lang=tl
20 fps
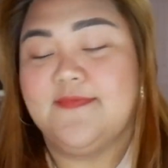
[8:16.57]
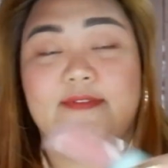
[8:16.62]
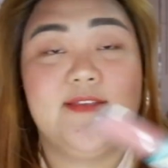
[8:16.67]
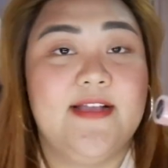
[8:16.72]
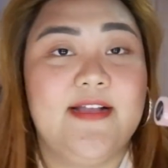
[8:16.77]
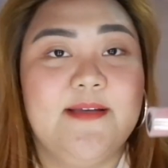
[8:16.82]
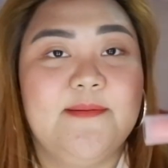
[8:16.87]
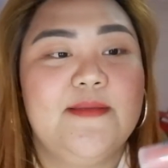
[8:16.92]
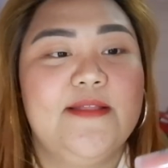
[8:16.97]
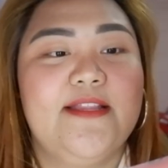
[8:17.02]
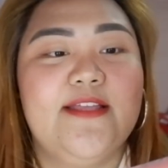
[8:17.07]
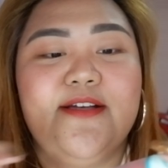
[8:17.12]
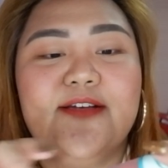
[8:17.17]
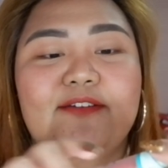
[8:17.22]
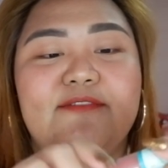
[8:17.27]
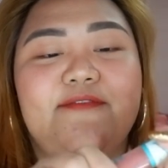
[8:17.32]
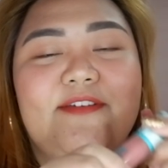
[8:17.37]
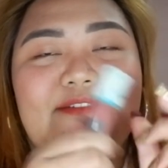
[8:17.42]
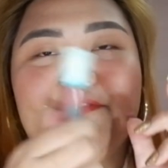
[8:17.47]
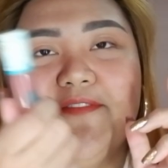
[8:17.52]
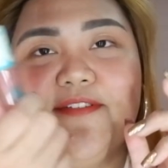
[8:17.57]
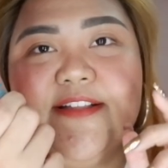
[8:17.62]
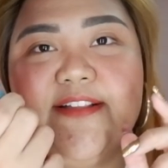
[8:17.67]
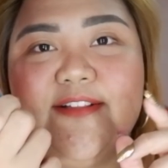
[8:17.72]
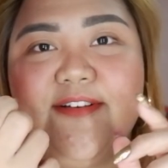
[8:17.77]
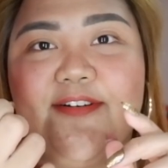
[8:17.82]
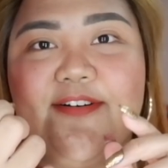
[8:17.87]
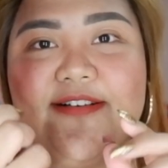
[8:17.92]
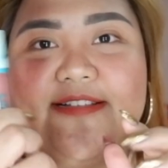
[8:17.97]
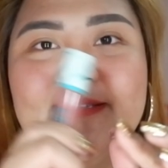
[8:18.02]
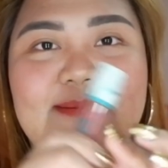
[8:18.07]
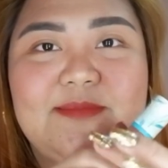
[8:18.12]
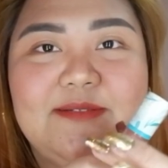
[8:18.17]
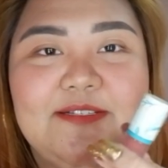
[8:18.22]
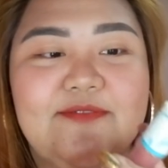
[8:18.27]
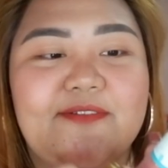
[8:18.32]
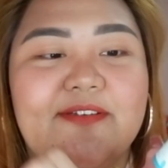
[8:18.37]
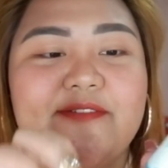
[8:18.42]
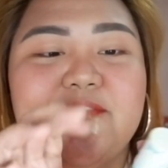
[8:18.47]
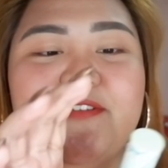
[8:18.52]
Gagamitin ko yung favorite ko kasama
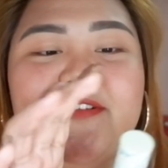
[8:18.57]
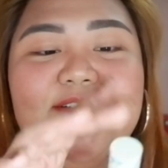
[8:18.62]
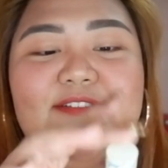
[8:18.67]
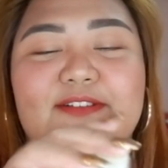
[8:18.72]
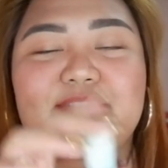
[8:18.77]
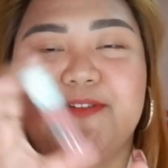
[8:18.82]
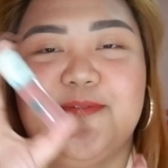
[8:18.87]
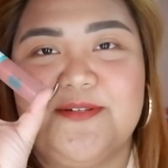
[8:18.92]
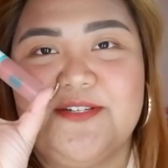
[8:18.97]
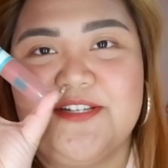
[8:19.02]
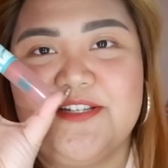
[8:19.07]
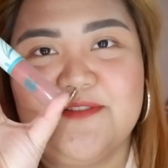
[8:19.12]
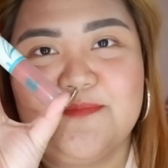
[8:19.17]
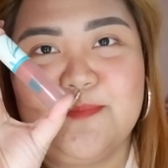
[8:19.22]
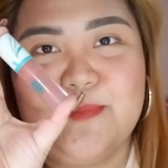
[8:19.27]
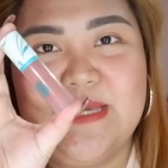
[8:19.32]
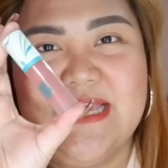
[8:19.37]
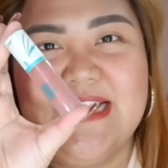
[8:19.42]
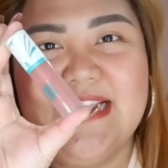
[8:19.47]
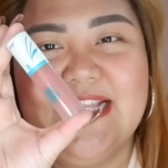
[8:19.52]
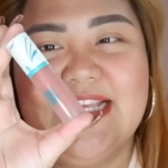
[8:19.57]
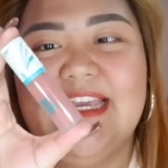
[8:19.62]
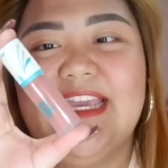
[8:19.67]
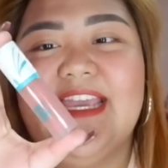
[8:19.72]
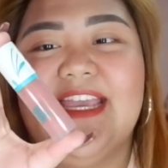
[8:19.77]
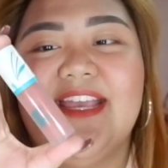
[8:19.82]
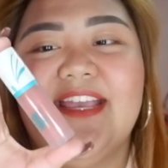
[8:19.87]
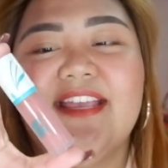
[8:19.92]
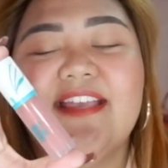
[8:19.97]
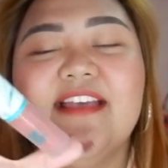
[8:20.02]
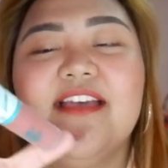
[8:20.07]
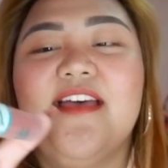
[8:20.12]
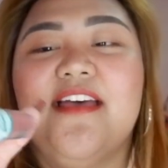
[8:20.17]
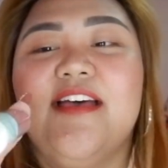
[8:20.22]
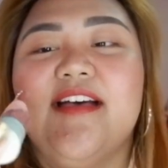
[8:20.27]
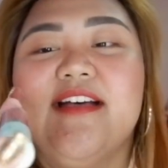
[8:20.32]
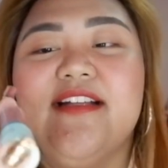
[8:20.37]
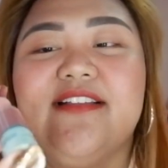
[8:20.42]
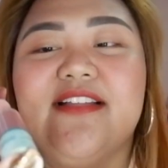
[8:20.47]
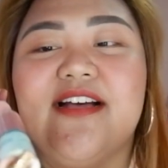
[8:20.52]
sa favorites ko to, which is BLK
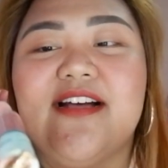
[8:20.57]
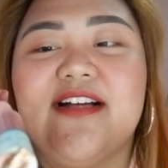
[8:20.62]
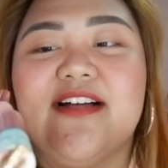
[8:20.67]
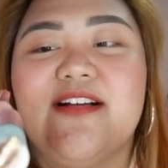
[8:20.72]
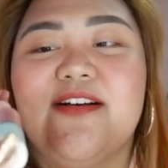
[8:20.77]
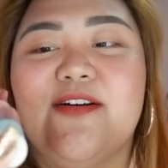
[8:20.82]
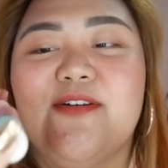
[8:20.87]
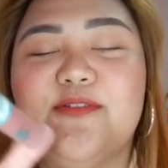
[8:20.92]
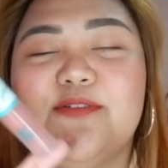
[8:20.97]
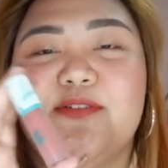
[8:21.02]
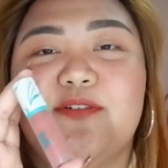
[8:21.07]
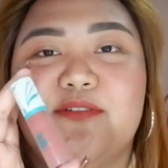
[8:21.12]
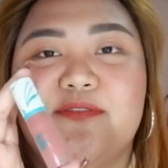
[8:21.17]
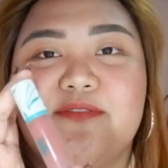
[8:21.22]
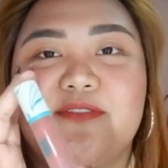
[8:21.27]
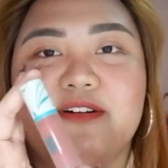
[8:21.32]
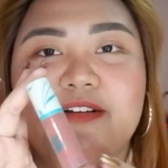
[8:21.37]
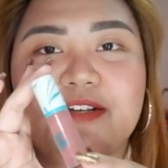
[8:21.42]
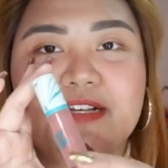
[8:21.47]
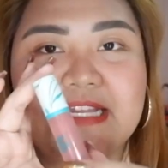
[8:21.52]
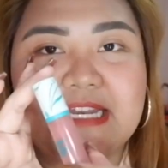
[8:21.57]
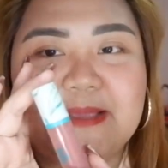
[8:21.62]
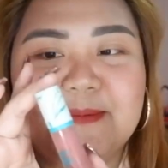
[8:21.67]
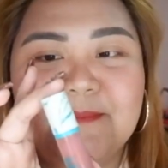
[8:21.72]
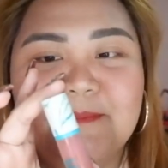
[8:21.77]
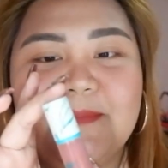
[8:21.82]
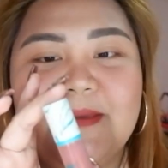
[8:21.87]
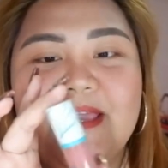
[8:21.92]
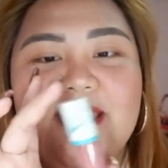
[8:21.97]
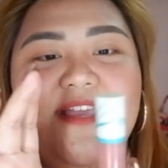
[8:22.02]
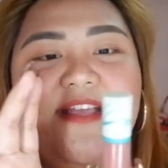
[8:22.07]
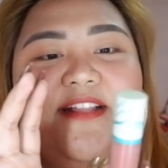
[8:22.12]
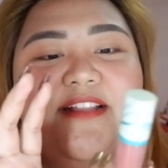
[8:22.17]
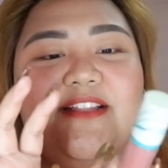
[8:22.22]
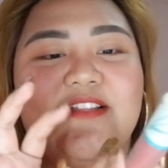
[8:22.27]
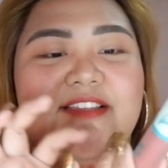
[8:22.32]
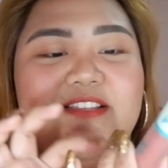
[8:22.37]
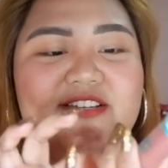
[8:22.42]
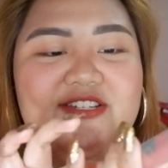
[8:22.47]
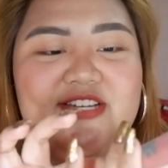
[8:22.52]
Knock All Over Cream Paint
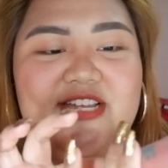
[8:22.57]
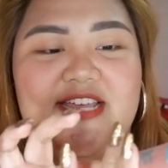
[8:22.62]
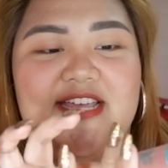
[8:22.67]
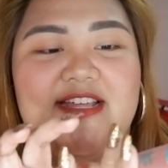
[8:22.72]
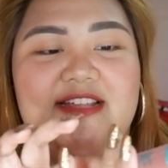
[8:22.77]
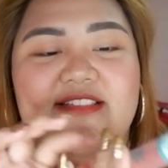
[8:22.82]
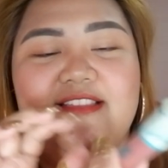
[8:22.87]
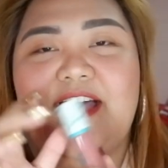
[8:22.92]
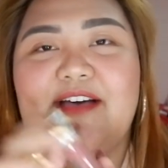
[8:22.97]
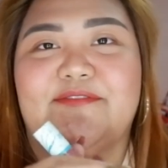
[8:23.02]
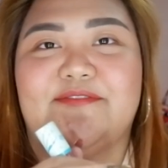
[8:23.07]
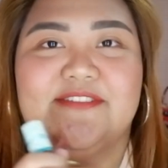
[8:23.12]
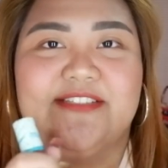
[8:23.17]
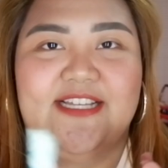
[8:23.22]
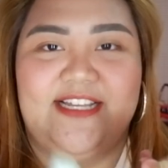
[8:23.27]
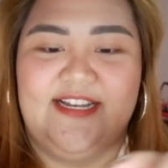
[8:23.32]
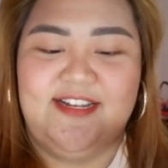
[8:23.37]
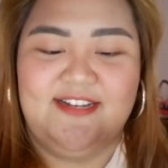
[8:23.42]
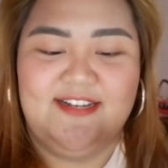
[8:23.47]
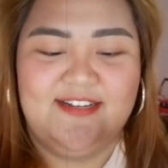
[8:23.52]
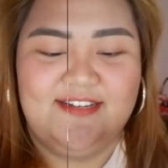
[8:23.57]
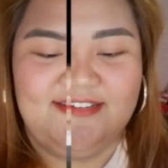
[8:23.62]
in the shade Daffodil.